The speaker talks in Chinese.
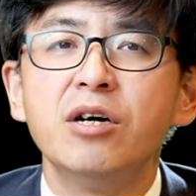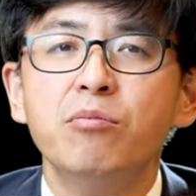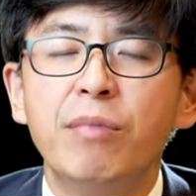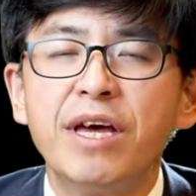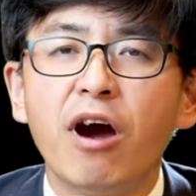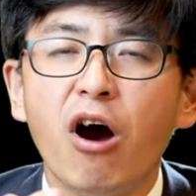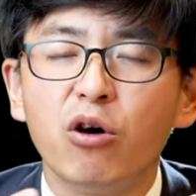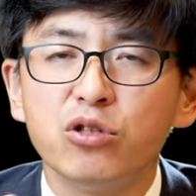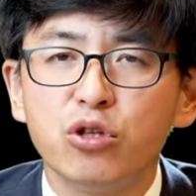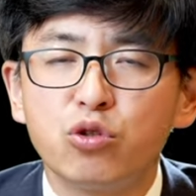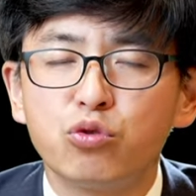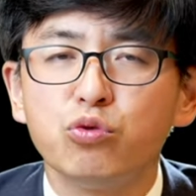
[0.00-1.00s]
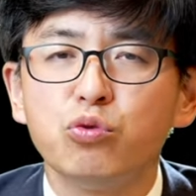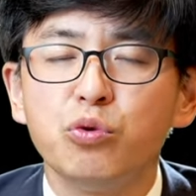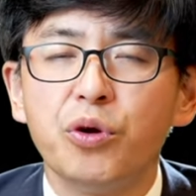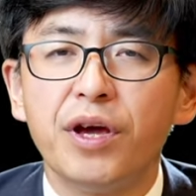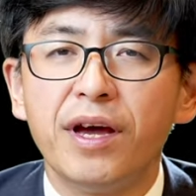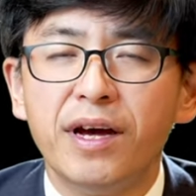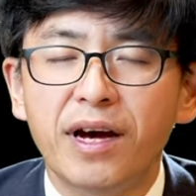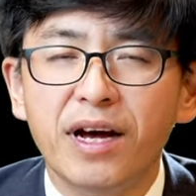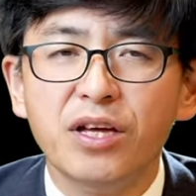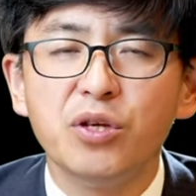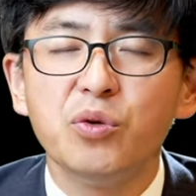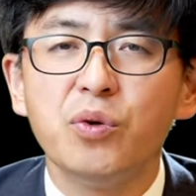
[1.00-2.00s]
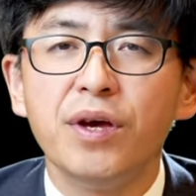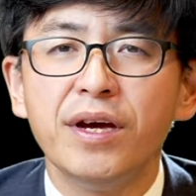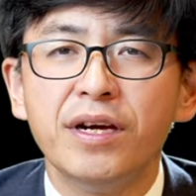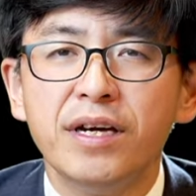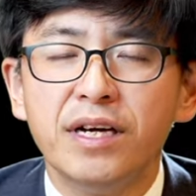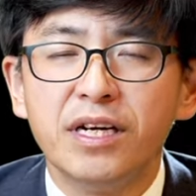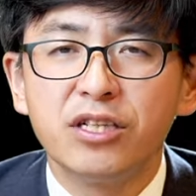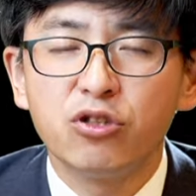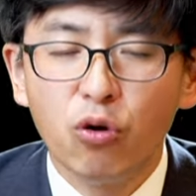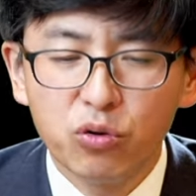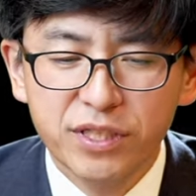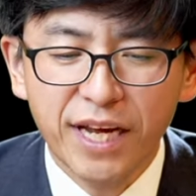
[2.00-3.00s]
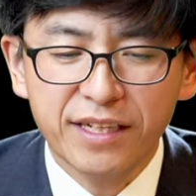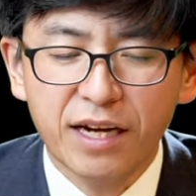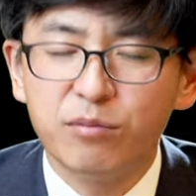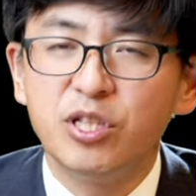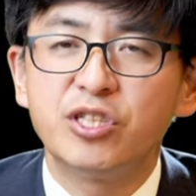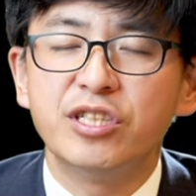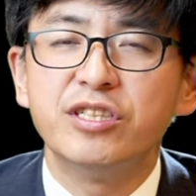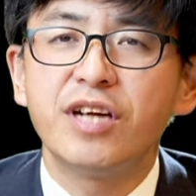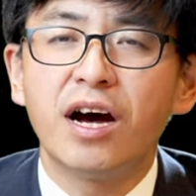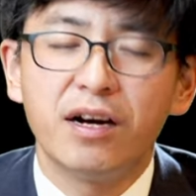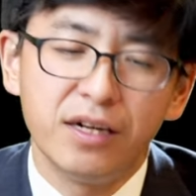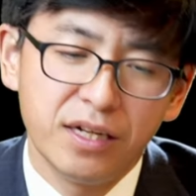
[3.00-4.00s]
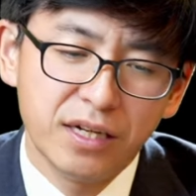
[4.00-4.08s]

美好的诸约恩约都在他们的身上，